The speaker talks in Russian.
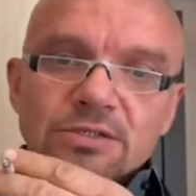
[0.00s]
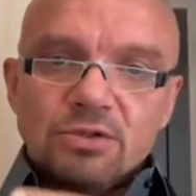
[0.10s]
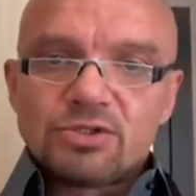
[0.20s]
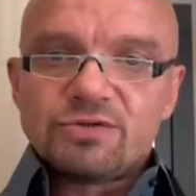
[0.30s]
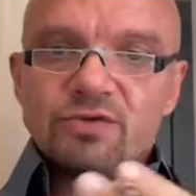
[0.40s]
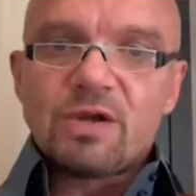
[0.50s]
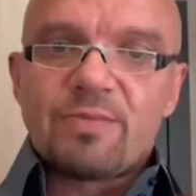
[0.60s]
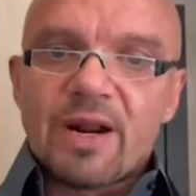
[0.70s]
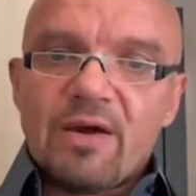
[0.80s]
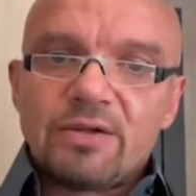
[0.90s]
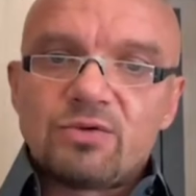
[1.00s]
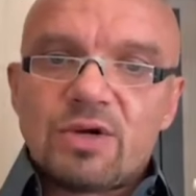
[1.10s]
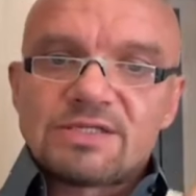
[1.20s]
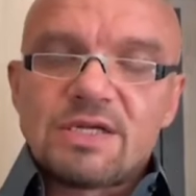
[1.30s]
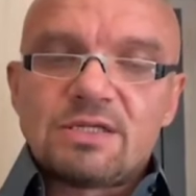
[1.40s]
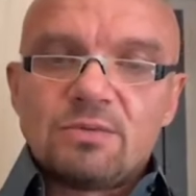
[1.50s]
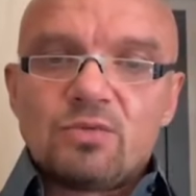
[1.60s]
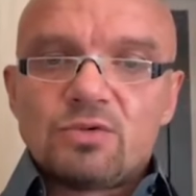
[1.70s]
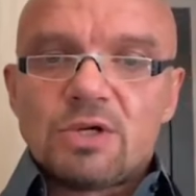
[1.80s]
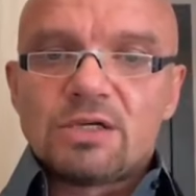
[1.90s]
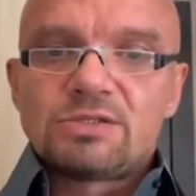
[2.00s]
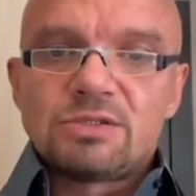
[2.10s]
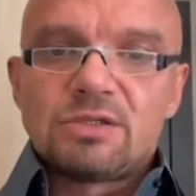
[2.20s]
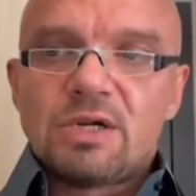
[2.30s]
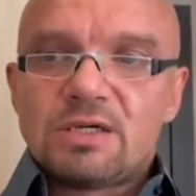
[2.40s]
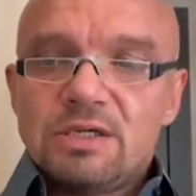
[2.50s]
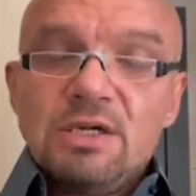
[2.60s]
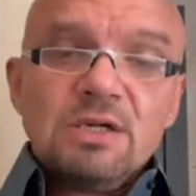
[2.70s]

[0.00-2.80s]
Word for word: Ты должен его направить, указать ему, как, как